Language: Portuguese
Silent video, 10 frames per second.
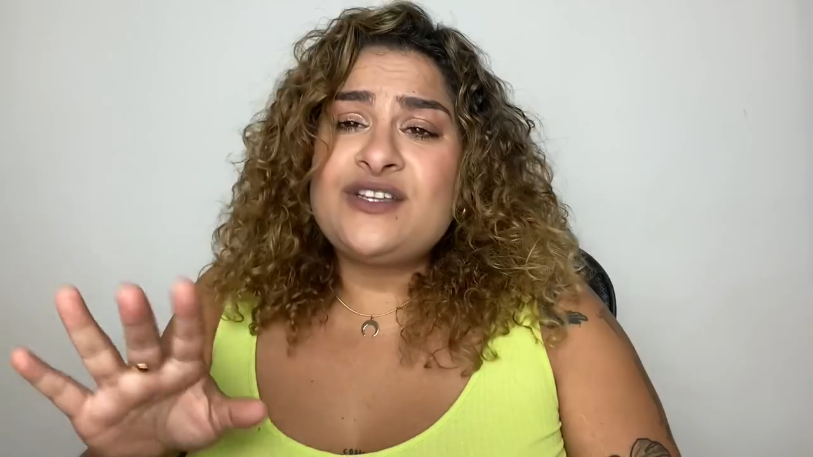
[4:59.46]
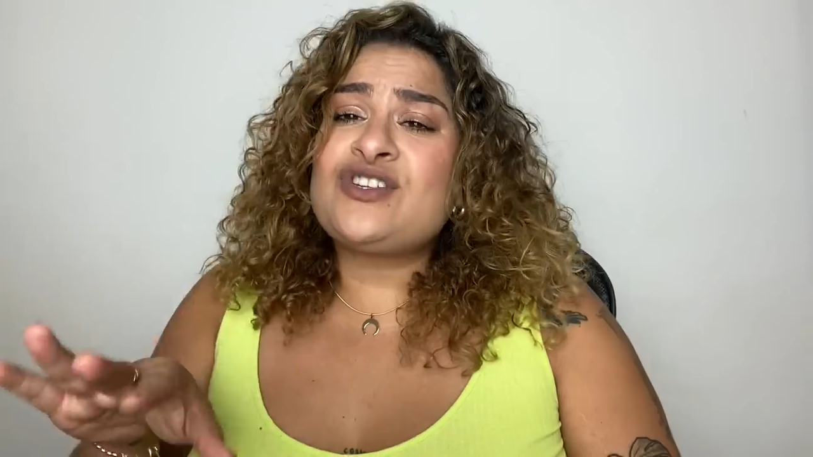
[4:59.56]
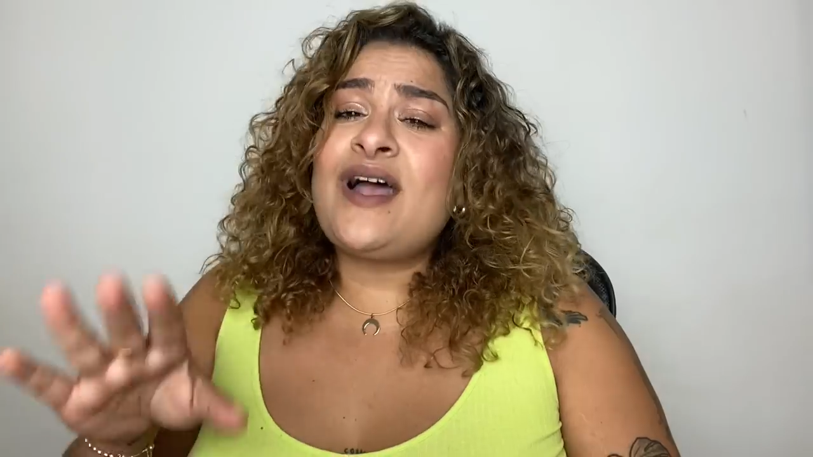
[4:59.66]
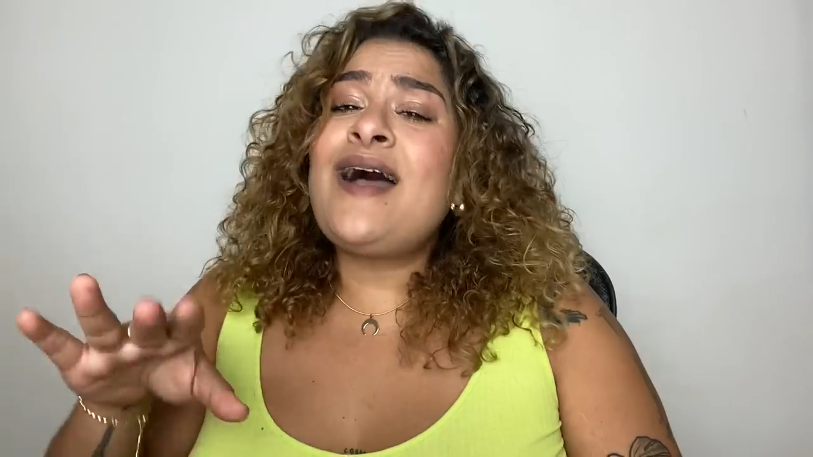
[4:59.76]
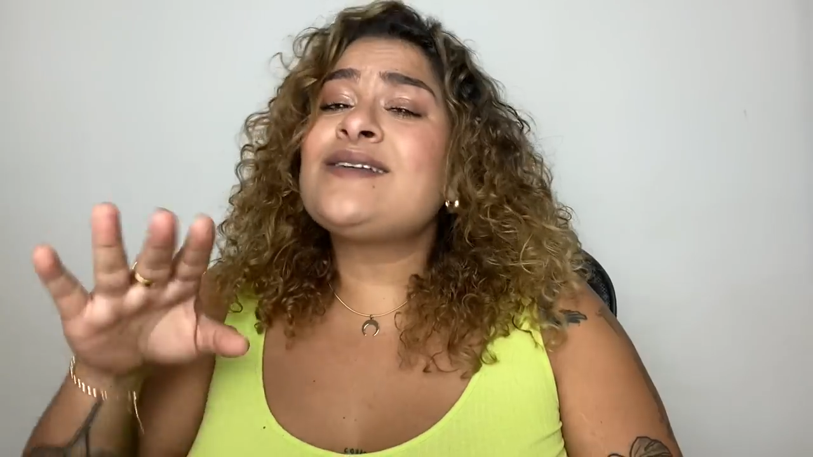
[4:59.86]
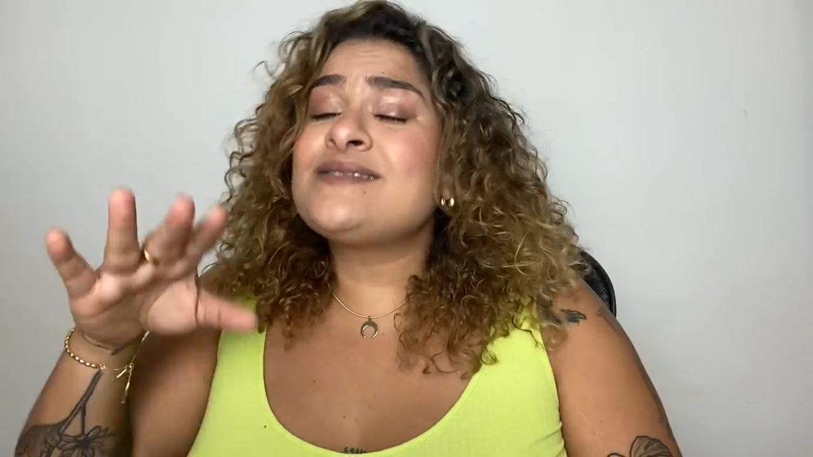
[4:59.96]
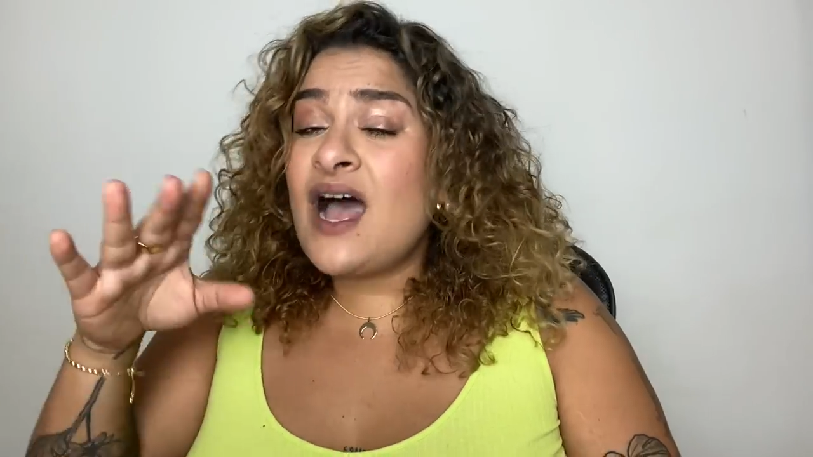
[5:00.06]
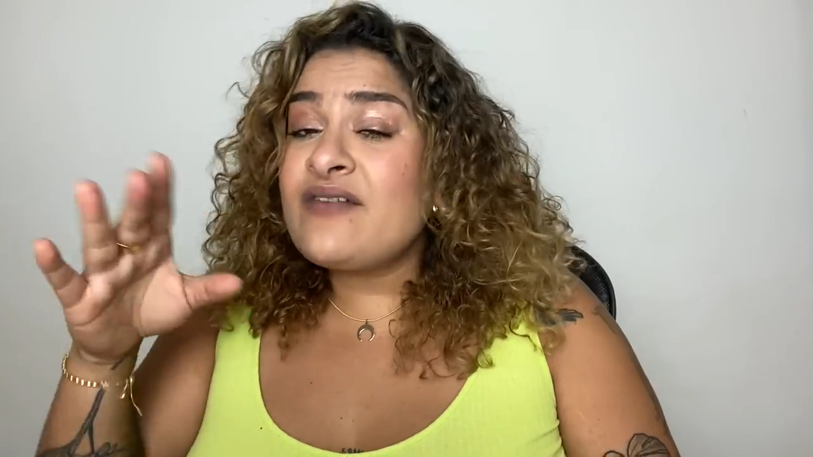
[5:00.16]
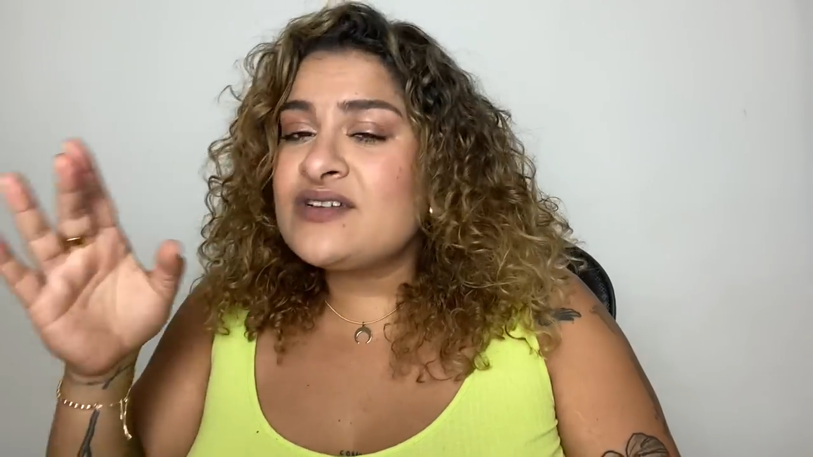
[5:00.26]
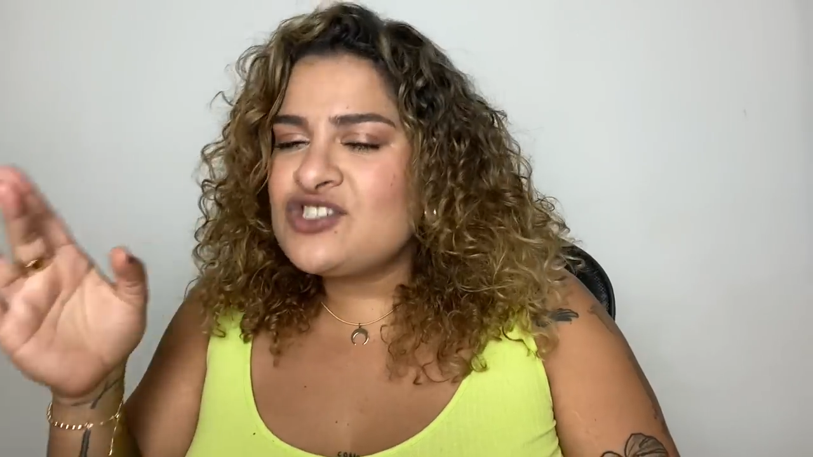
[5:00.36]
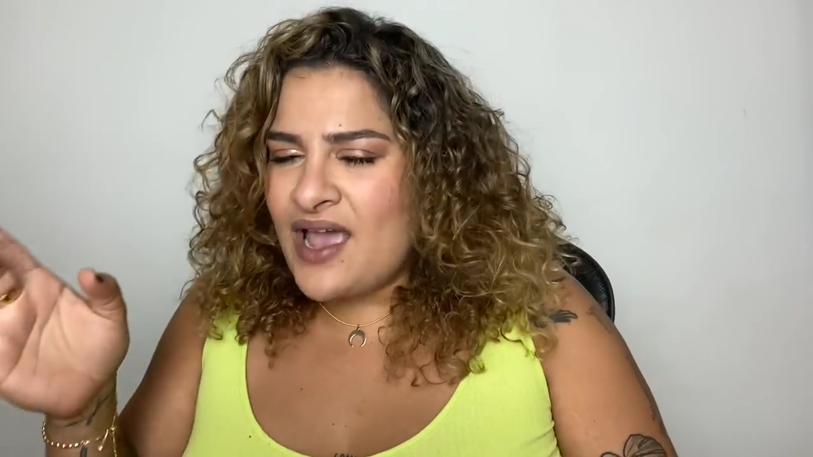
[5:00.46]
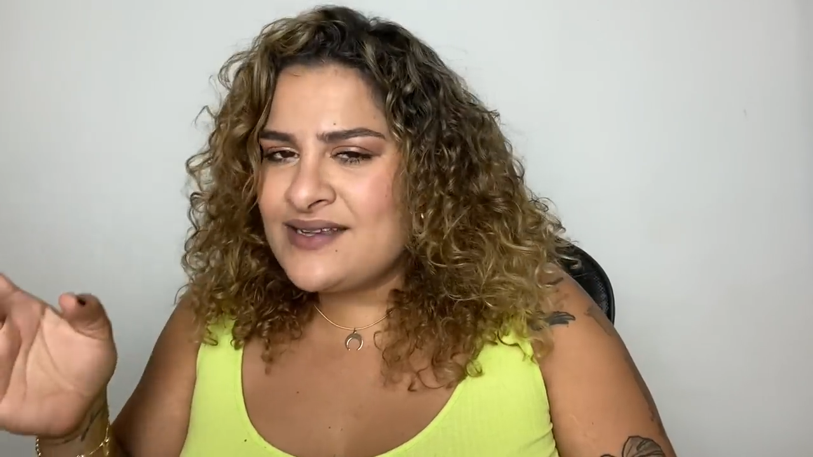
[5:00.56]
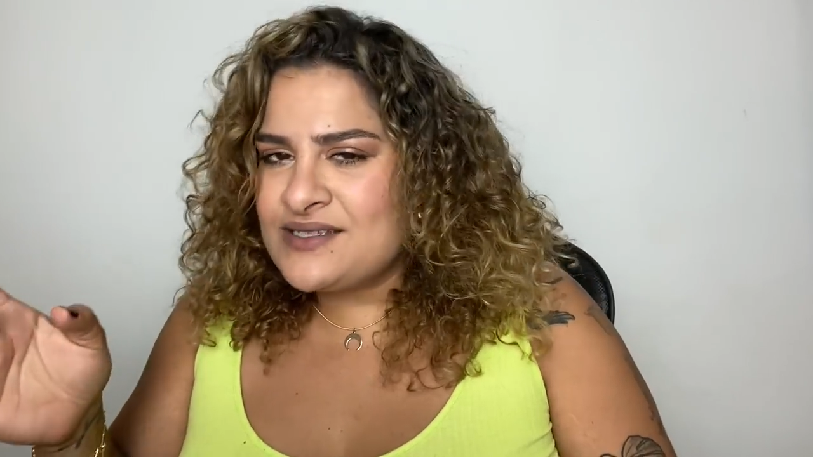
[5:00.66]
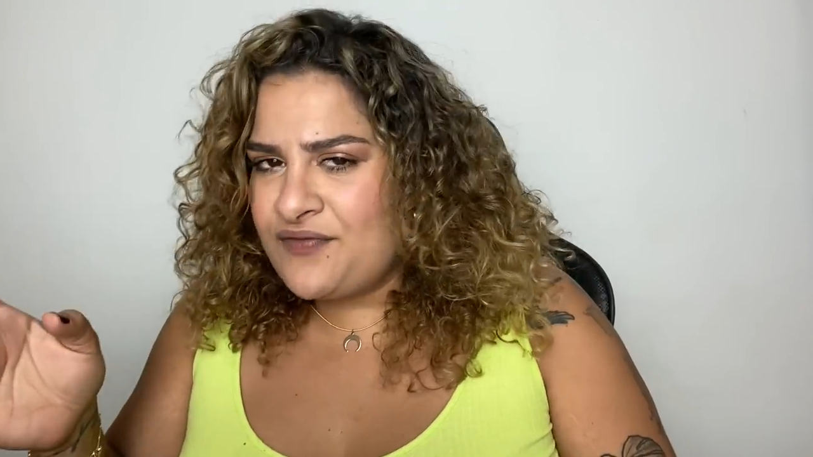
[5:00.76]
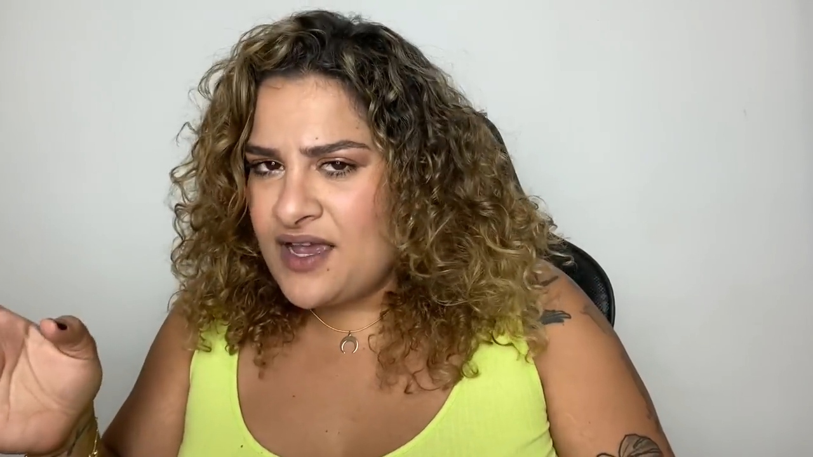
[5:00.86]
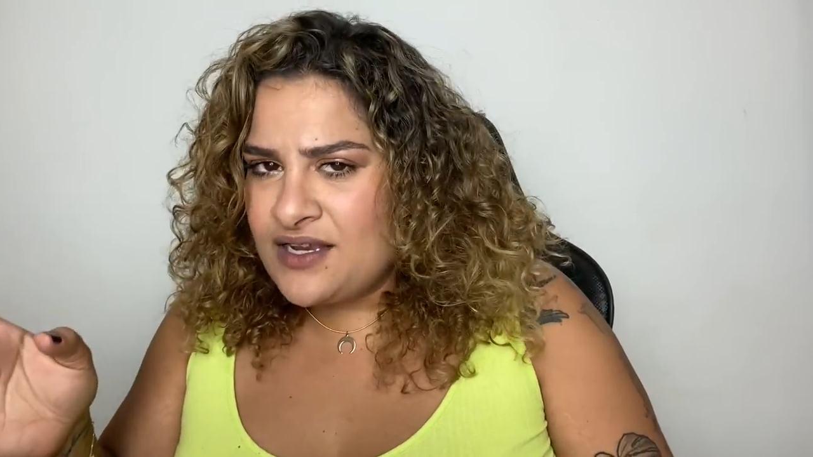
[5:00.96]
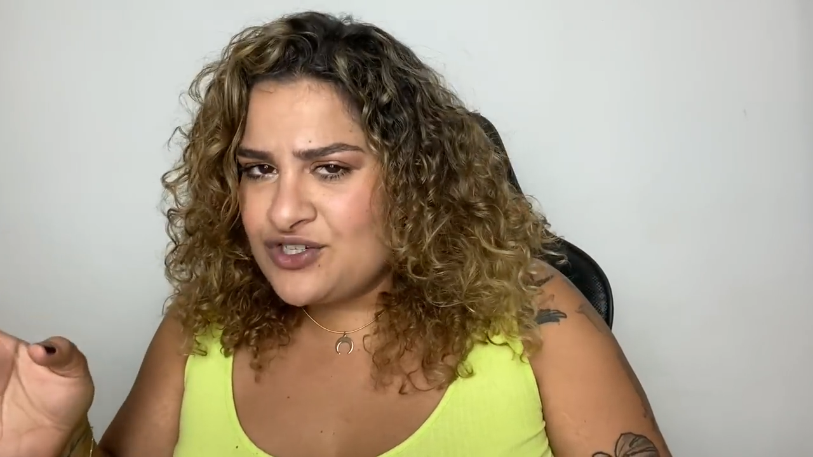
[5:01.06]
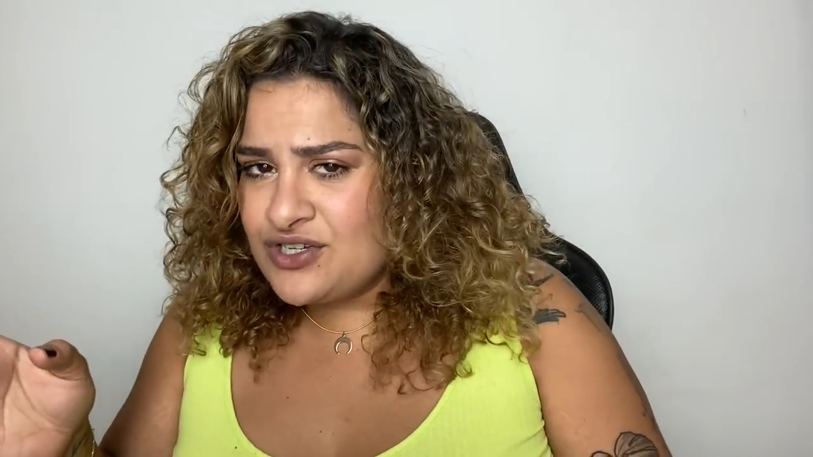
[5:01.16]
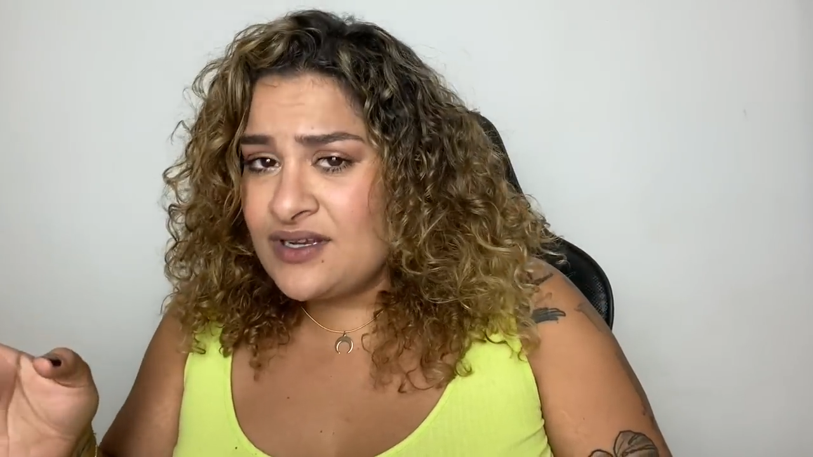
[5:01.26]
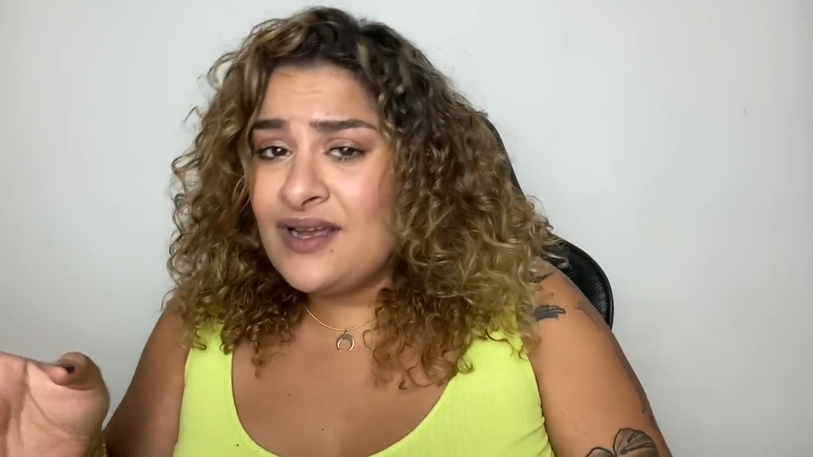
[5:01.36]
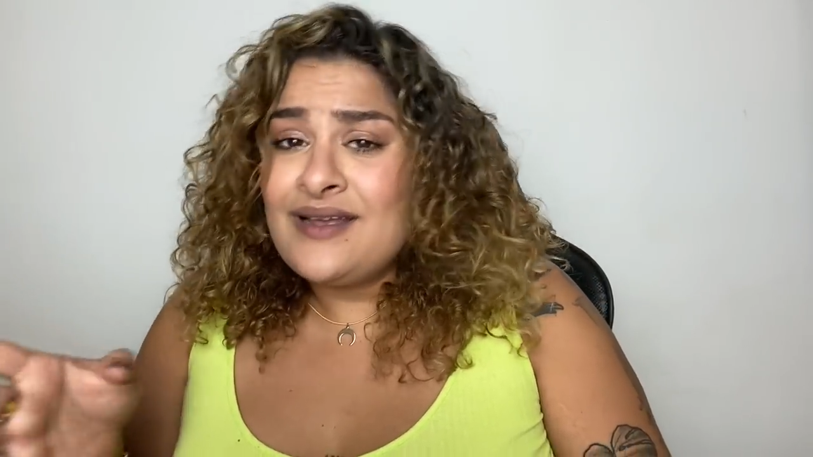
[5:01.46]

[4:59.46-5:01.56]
Já a Savage X Fenty,